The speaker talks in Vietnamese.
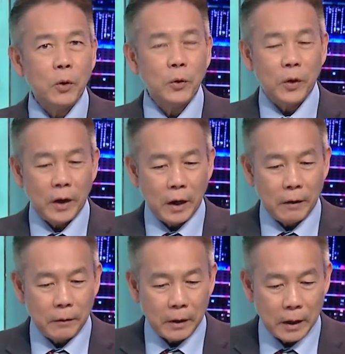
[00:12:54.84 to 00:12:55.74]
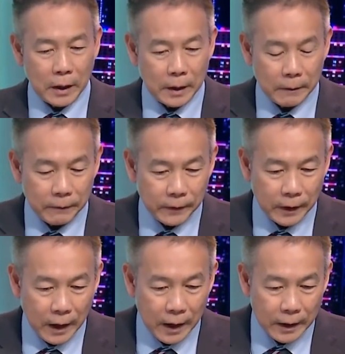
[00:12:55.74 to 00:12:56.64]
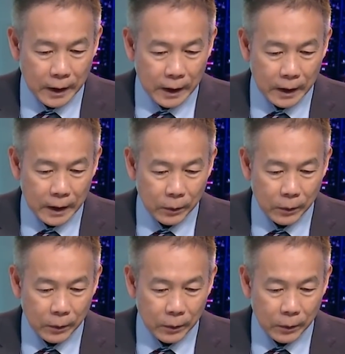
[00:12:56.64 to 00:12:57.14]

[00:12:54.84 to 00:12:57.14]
nói chuyện à, à với lại à,